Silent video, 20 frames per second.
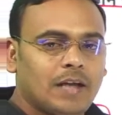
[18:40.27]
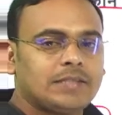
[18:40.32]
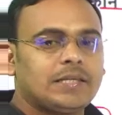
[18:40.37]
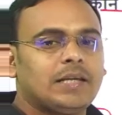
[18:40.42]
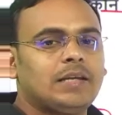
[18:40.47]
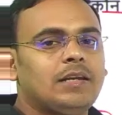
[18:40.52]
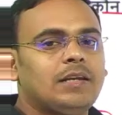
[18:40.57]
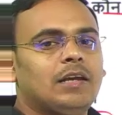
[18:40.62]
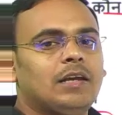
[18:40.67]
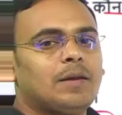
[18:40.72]

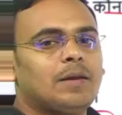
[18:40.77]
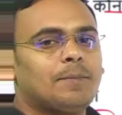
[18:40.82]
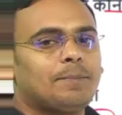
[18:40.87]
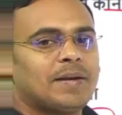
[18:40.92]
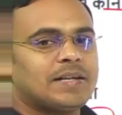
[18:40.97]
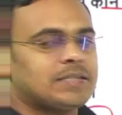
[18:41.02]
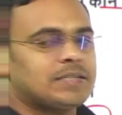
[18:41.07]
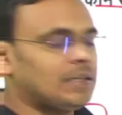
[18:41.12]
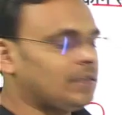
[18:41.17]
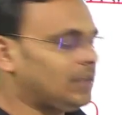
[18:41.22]
ऐसा नहीं है कि
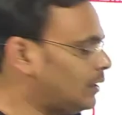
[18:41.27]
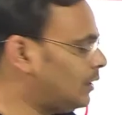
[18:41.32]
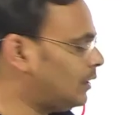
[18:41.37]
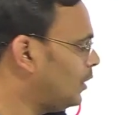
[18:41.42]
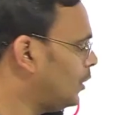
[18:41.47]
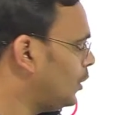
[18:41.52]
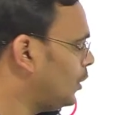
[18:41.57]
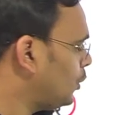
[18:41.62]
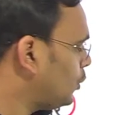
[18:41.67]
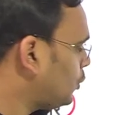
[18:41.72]
पैसा देंगे
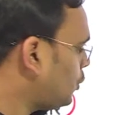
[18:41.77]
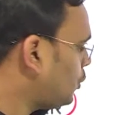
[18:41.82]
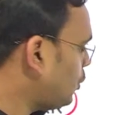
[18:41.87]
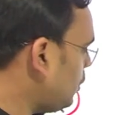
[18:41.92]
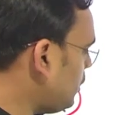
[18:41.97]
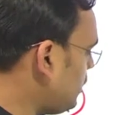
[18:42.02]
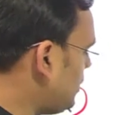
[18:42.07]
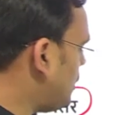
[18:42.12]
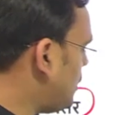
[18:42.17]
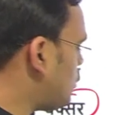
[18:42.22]

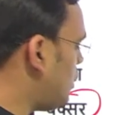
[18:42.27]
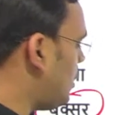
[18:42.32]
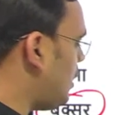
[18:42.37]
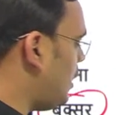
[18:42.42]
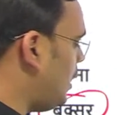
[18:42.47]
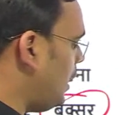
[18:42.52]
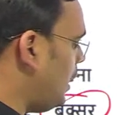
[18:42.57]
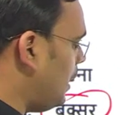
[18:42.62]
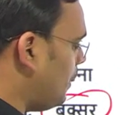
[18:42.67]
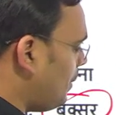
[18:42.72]
तो ये जो
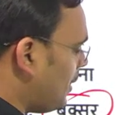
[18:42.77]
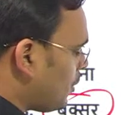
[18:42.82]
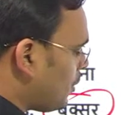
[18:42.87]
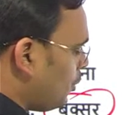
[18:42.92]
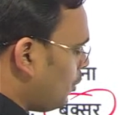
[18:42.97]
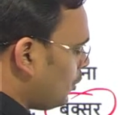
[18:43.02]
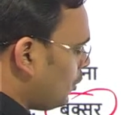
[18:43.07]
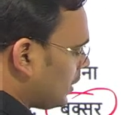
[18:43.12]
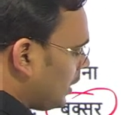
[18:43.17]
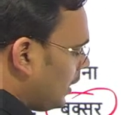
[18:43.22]
लेबर
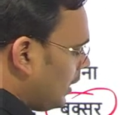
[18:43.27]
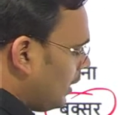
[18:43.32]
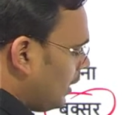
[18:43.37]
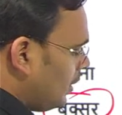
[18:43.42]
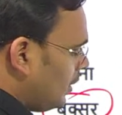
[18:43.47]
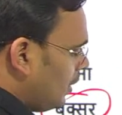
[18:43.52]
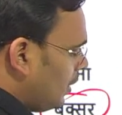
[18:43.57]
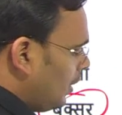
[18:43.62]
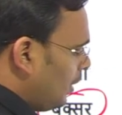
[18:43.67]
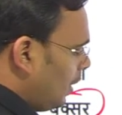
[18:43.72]
होते हैं
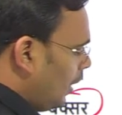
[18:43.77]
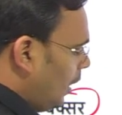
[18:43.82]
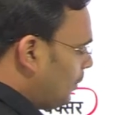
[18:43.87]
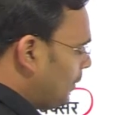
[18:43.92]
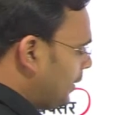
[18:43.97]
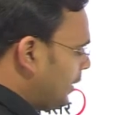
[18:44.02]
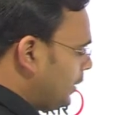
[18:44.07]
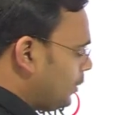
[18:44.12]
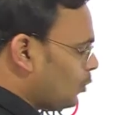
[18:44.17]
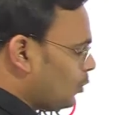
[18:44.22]

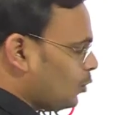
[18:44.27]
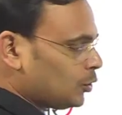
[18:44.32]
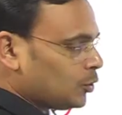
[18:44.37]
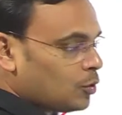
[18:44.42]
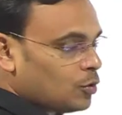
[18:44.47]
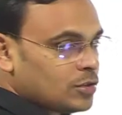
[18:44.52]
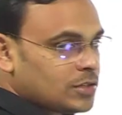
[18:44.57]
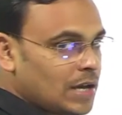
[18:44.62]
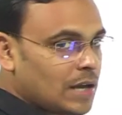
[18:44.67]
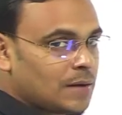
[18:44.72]
अब इनको
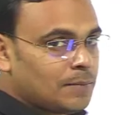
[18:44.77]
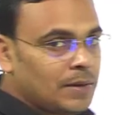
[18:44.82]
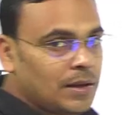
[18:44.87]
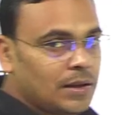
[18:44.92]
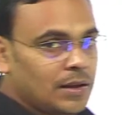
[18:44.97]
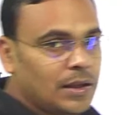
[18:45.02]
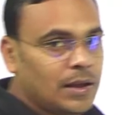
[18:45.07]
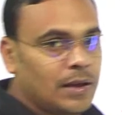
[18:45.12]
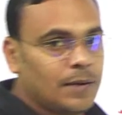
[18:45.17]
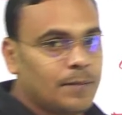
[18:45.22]
तो रोजगार
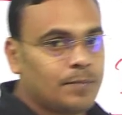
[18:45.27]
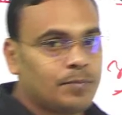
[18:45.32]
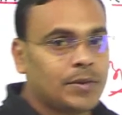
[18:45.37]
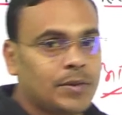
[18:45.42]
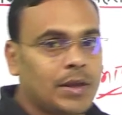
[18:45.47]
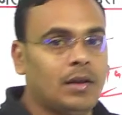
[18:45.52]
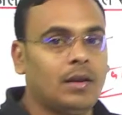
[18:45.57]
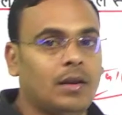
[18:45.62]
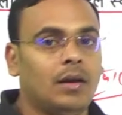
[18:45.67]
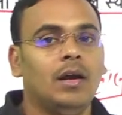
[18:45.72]
मिल गया
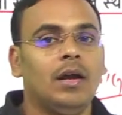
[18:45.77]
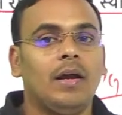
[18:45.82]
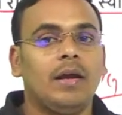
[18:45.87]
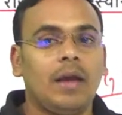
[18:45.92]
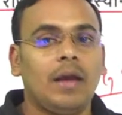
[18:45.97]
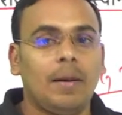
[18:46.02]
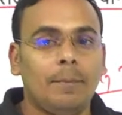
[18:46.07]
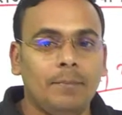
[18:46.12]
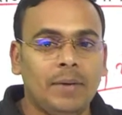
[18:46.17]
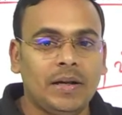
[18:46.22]
है ना
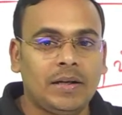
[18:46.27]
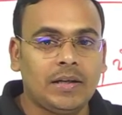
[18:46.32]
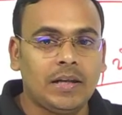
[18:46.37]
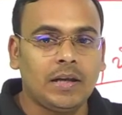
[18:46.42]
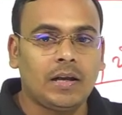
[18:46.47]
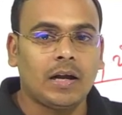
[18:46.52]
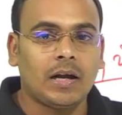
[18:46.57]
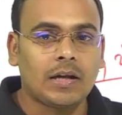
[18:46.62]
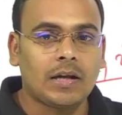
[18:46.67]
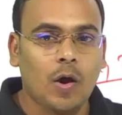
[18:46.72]
या मिट्टी
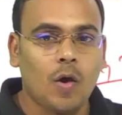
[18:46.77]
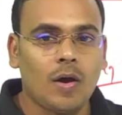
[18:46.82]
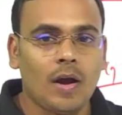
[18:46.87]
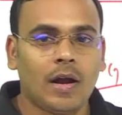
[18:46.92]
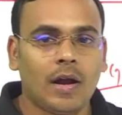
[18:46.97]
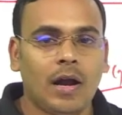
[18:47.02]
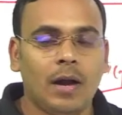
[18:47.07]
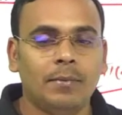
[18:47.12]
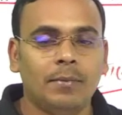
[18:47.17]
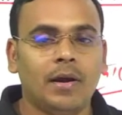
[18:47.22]
कटाव का
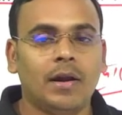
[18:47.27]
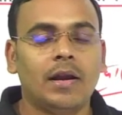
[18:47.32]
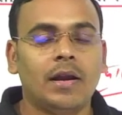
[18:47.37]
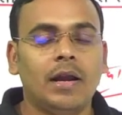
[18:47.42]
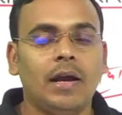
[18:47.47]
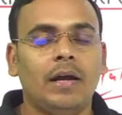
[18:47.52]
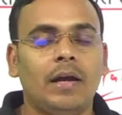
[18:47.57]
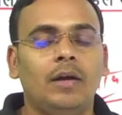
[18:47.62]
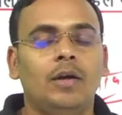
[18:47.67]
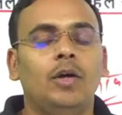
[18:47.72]
काम
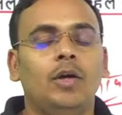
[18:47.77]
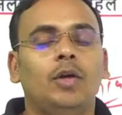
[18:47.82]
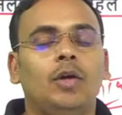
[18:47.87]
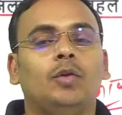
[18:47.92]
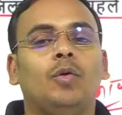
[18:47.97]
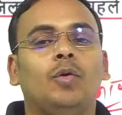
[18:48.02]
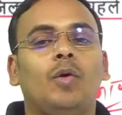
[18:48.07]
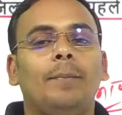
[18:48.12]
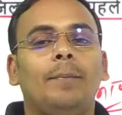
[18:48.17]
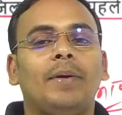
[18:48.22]
करना है
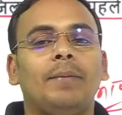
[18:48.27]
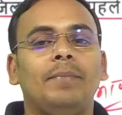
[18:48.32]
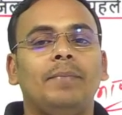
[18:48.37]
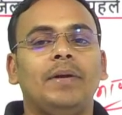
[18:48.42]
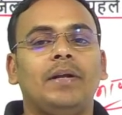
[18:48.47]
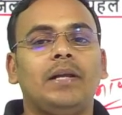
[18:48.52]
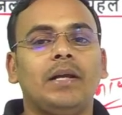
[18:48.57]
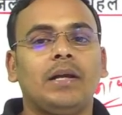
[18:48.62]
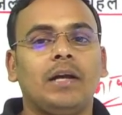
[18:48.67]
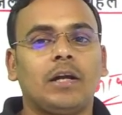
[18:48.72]
तो वहां पर
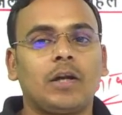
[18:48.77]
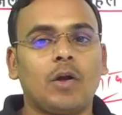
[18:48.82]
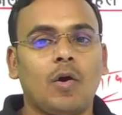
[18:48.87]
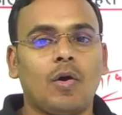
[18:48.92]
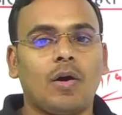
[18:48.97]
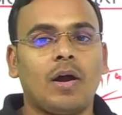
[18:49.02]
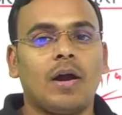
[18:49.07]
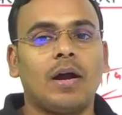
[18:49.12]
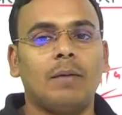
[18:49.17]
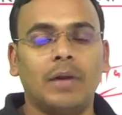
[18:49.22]
मिट्टी कटाव
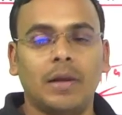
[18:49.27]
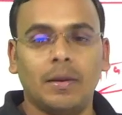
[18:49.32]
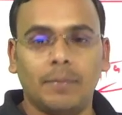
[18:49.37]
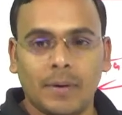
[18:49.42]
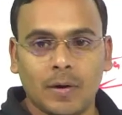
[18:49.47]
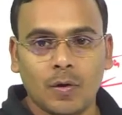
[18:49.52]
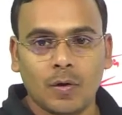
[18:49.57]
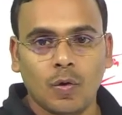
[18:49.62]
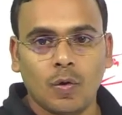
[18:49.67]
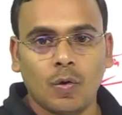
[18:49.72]
का काम
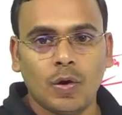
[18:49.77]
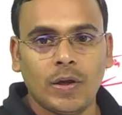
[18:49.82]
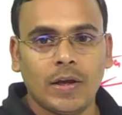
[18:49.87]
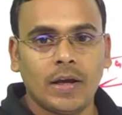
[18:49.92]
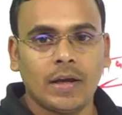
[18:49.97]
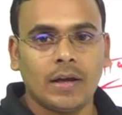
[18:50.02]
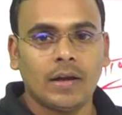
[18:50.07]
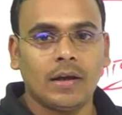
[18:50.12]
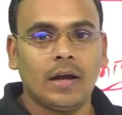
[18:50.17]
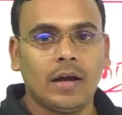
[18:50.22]
लेबर लोग ही
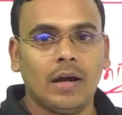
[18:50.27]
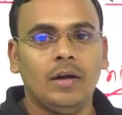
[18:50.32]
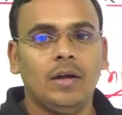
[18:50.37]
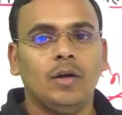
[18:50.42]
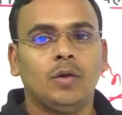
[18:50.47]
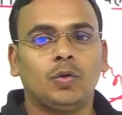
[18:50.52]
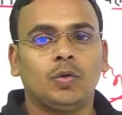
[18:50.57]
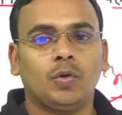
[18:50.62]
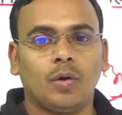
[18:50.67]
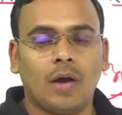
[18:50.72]
करेगा
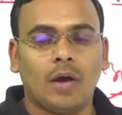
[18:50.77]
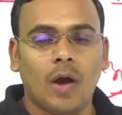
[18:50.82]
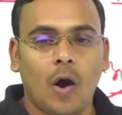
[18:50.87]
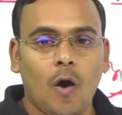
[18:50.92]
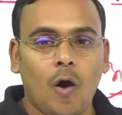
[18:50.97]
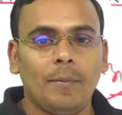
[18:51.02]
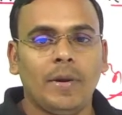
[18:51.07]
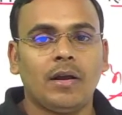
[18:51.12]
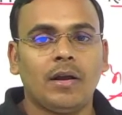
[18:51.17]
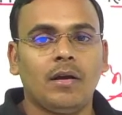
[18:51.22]
तो
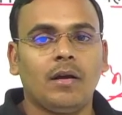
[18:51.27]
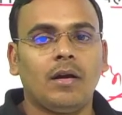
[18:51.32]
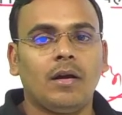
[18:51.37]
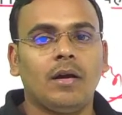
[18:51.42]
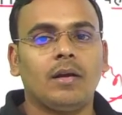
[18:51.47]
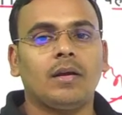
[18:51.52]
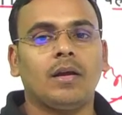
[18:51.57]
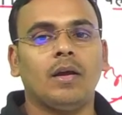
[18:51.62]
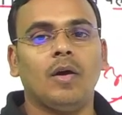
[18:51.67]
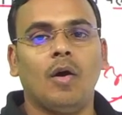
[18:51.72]
गांव में रह
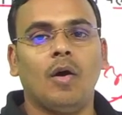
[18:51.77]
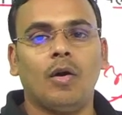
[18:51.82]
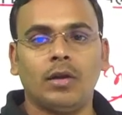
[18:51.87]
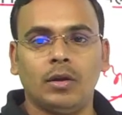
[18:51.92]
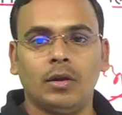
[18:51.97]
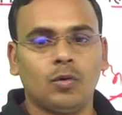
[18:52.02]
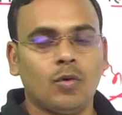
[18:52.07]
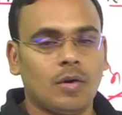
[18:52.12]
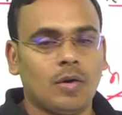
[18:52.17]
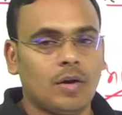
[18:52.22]
करके और
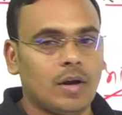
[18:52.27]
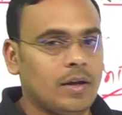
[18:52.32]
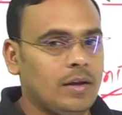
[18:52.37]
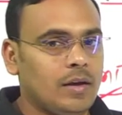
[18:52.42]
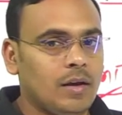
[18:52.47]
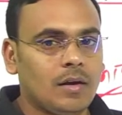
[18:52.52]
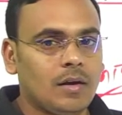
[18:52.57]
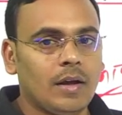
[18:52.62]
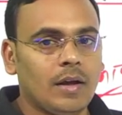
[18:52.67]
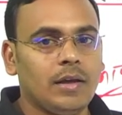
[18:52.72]
इनको कहीं
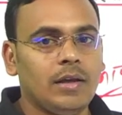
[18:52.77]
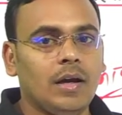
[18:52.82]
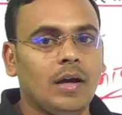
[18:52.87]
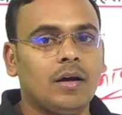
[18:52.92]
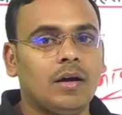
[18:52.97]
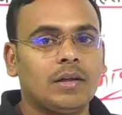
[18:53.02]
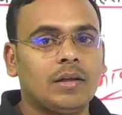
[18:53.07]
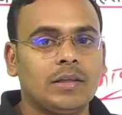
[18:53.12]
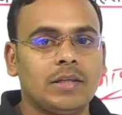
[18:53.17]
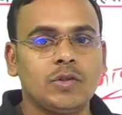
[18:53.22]
ना कहीं
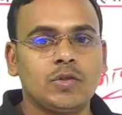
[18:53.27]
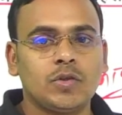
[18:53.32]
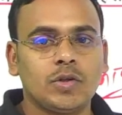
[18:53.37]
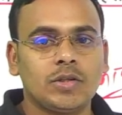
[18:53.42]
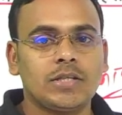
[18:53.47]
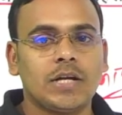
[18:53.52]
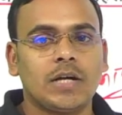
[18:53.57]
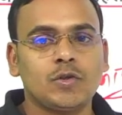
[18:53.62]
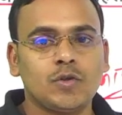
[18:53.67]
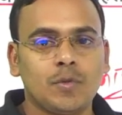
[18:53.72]
अगर 300
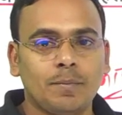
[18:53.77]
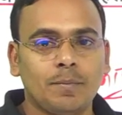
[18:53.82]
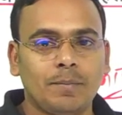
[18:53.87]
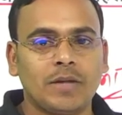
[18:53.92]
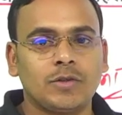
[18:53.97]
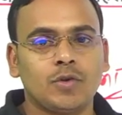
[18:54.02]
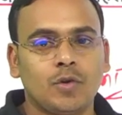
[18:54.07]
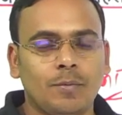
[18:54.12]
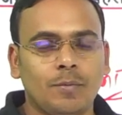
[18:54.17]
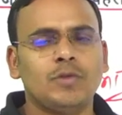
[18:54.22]
400
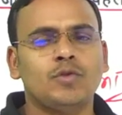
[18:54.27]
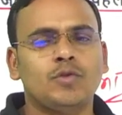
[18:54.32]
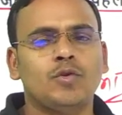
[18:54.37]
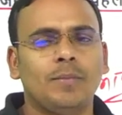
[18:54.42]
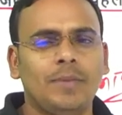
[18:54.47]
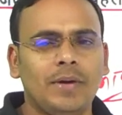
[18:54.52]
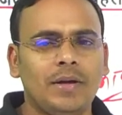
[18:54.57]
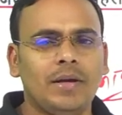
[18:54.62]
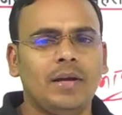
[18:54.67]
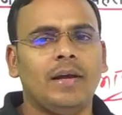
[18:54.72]
500 रुपए
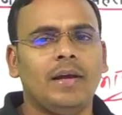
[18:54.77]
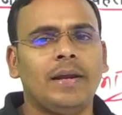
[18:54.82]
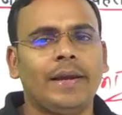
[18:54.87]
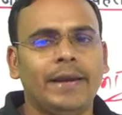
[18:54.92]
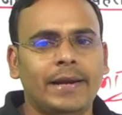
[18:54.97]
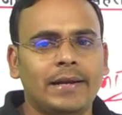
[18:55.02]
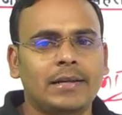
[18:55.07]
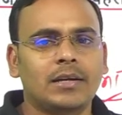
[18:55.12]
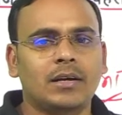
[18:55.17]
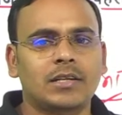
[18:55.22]
जो भी
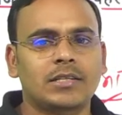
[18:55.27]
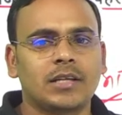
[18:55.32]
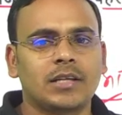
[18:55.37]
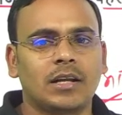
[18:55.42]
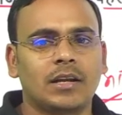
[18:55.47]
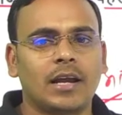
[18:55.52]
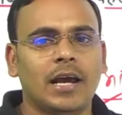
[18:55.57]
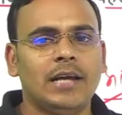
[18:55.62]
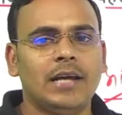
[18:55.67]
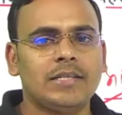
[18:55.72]
रेट अगर
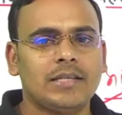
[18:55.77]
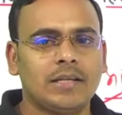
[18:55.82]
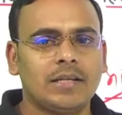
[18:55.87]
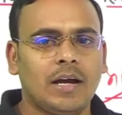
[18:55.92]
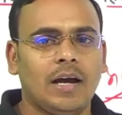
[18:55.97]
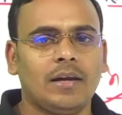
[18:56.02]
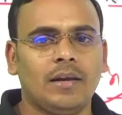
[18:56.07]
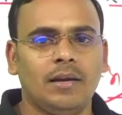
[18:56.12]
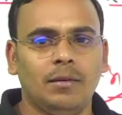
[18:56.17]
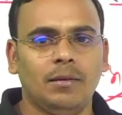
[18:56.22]
चल रहा है
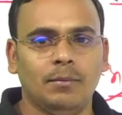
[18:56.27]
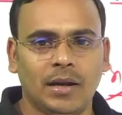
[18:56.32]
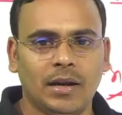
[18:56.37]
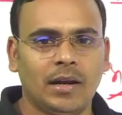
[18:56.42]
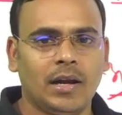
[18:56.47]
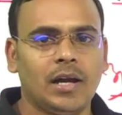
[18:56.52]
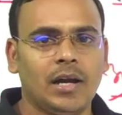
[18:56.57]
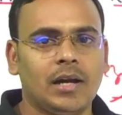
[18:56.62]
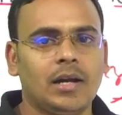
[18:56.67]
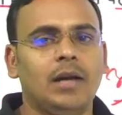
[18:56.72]
सरकारी
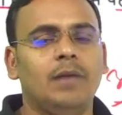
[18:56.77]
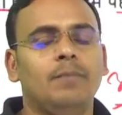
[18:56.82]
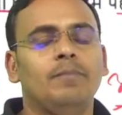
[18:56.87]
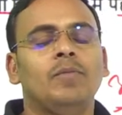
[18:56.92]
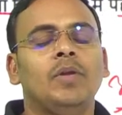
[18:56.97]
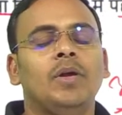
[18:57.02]
मनरेगा का